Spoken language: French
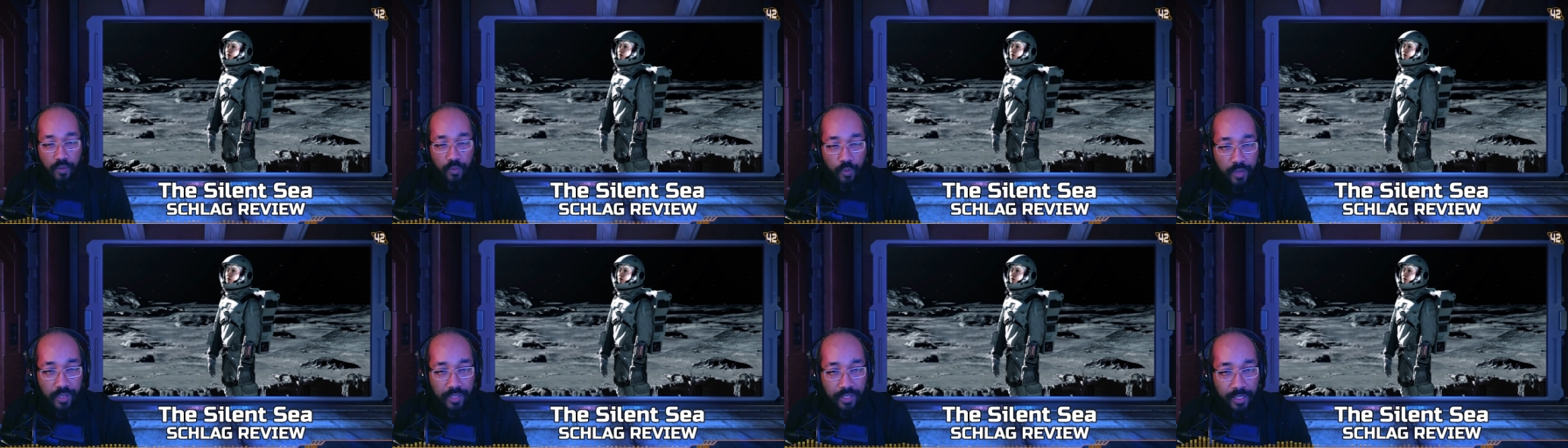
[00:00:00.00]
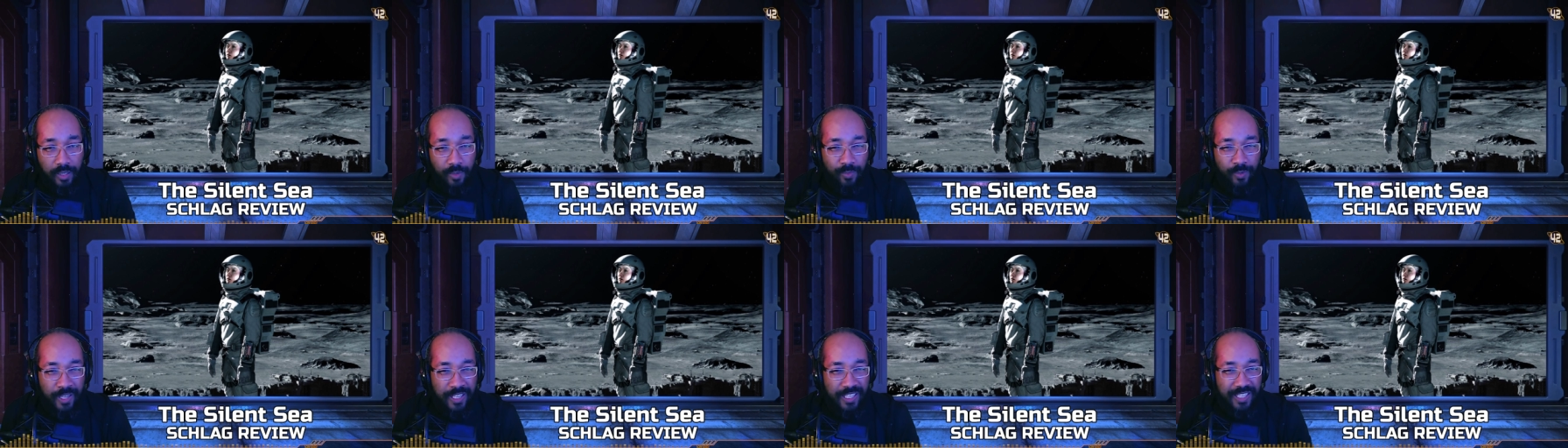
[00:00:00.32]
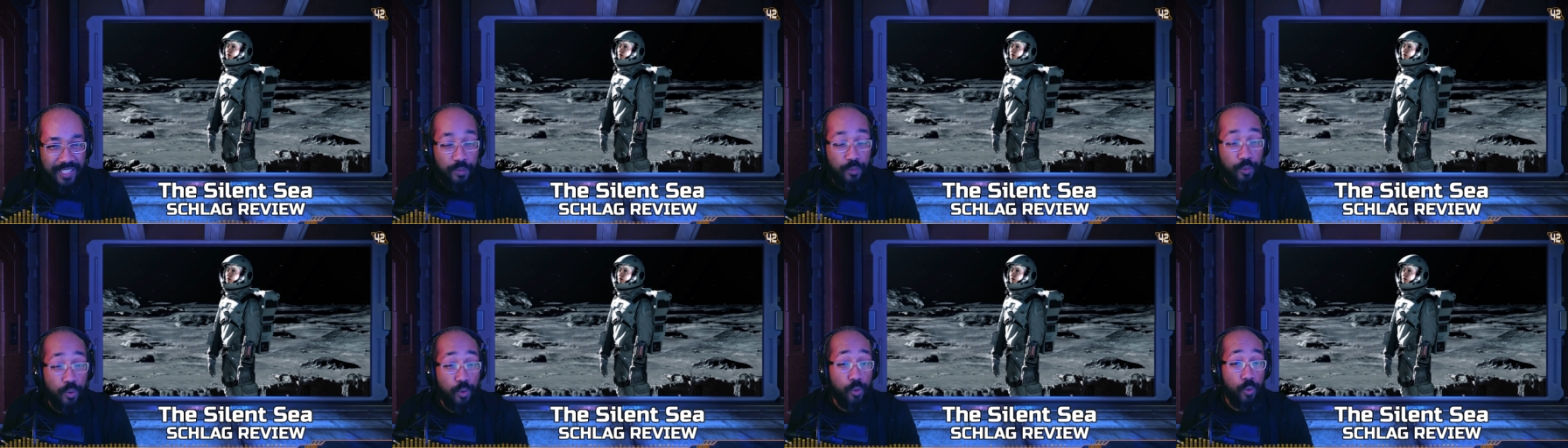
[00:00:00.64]
que la
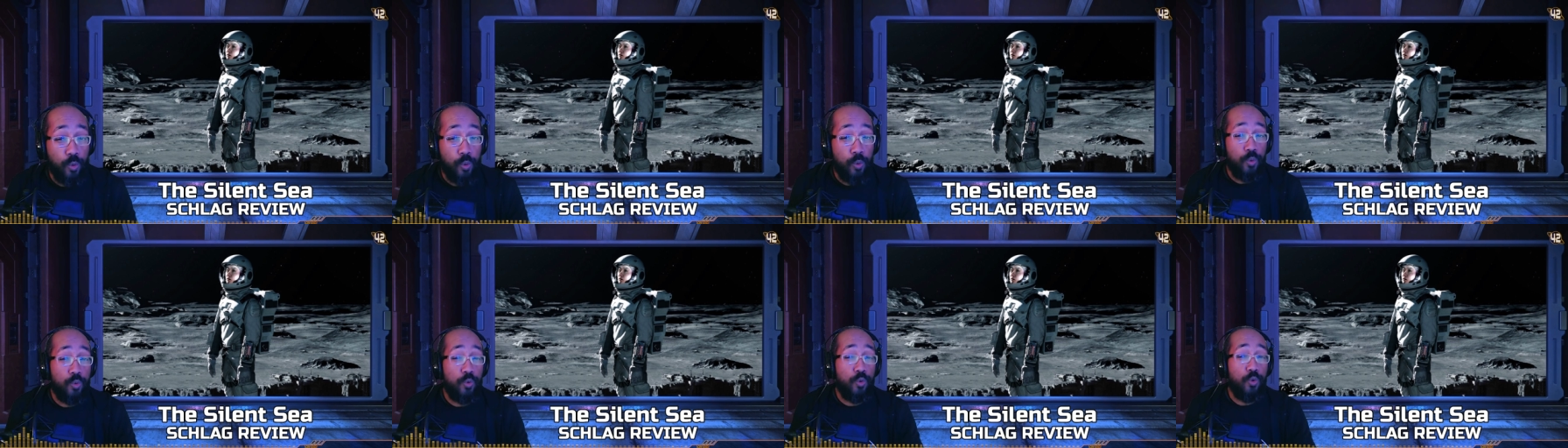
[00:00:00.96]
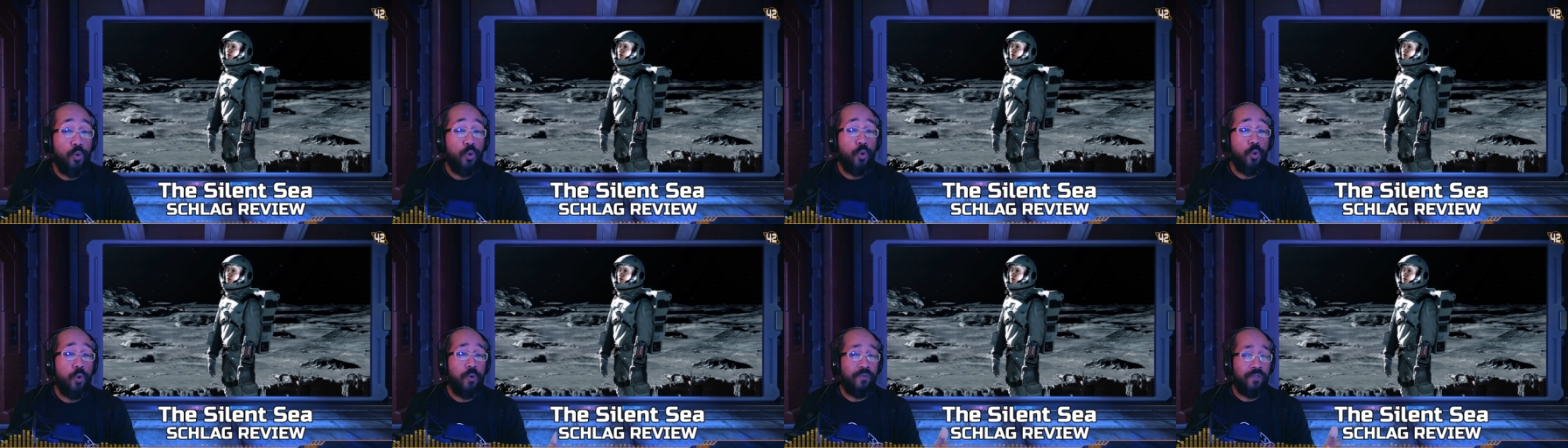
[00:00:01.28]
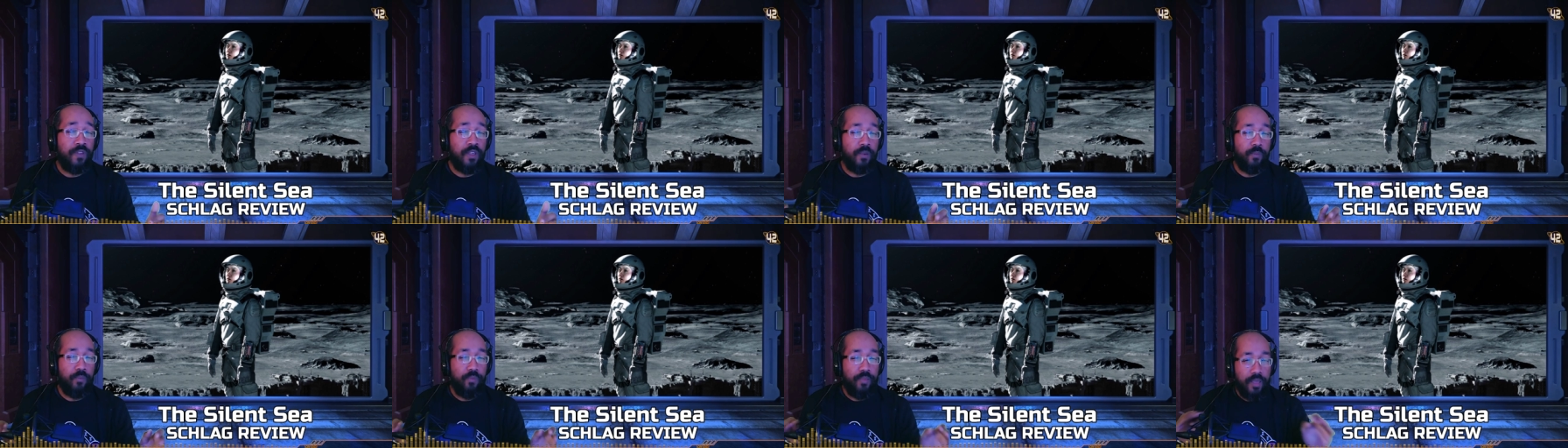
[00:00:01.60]
thématique de l'eau ne
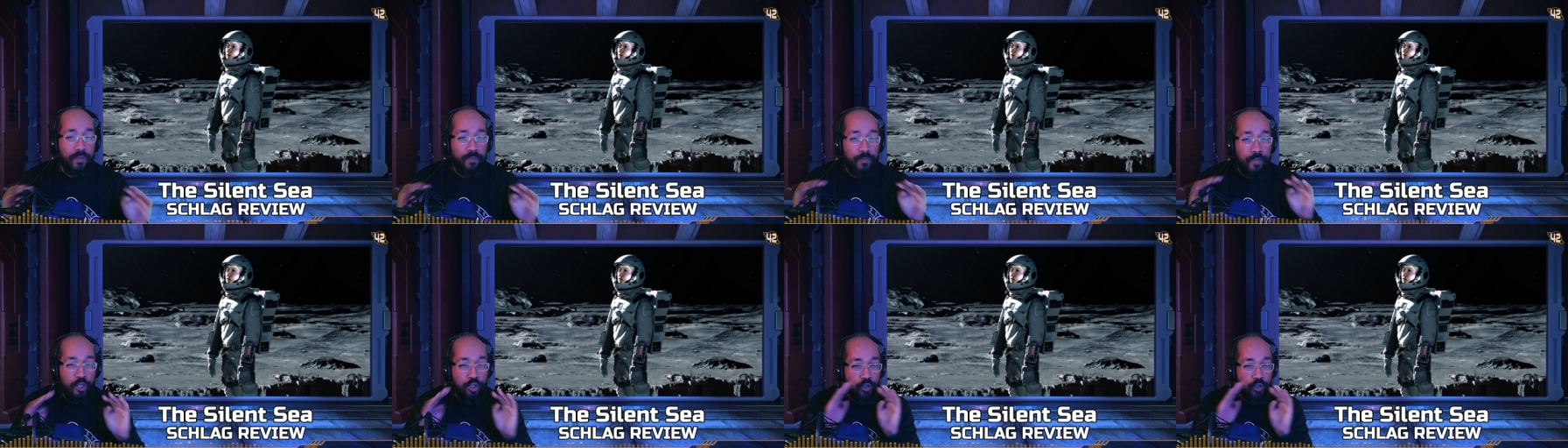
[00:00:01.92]
revient pas,